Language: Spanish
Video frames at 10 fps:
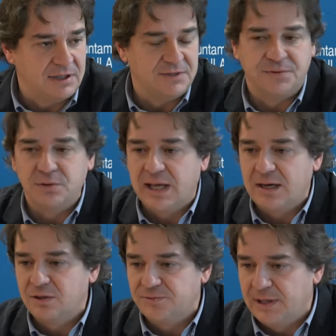
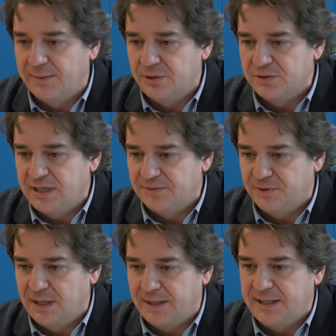disfrutar los fuelabreños y las
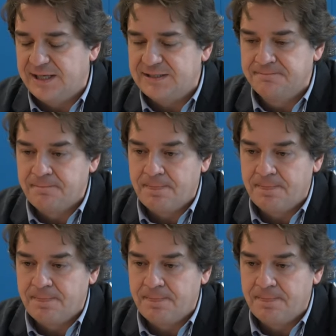fuelabreñas